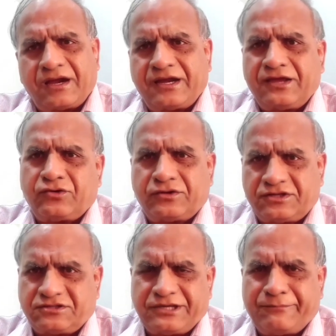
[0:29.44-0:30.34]
అక్కడే
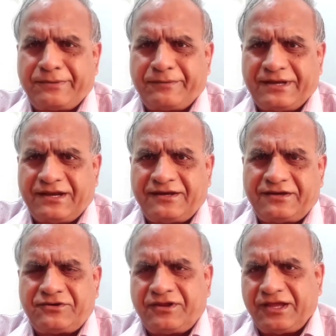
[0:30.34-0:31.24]
కొడతారు చెంప
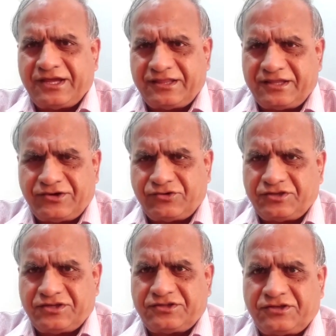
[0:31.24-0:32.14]
పగిలేటట్టు ఇంకా ఏదైనా
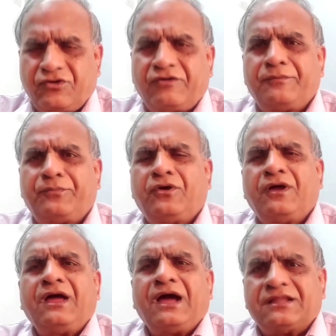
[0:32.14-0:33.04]
కూడా చేస్తారు ఒకవైపు
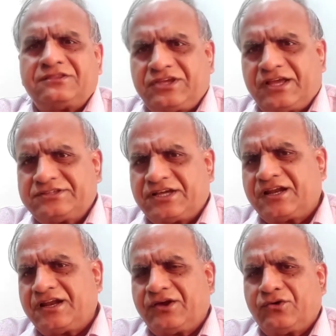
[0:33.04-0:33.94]

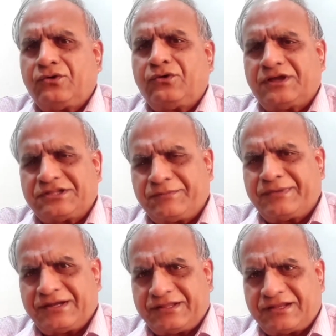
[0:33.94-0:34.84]
అత్యాచారాలకు
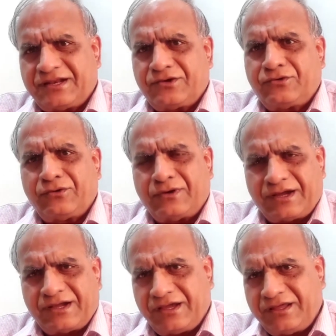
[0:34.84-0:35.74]
అసమానతలకు
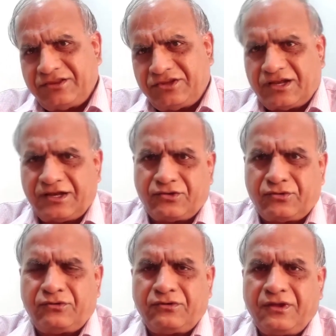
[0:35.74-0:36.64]

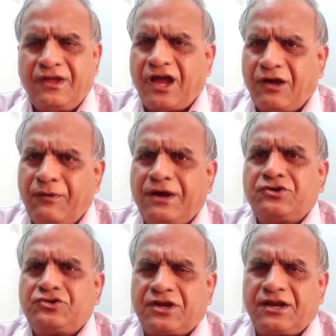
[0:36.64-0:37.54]
అఘాయిత్యాలకు
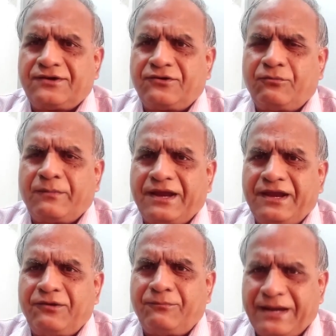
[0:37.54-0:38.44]
అమానుషాలకు
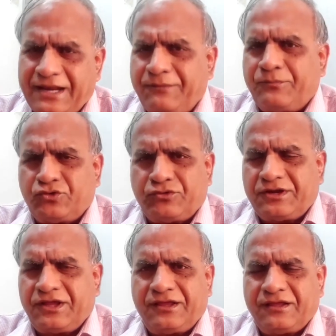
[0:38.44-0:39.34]
మహిళలు
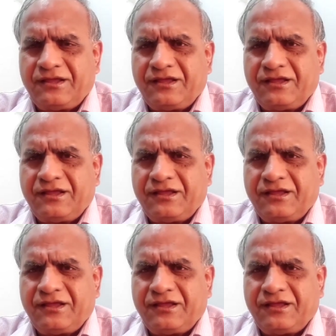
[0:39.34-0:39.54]
బలైపోతుంటే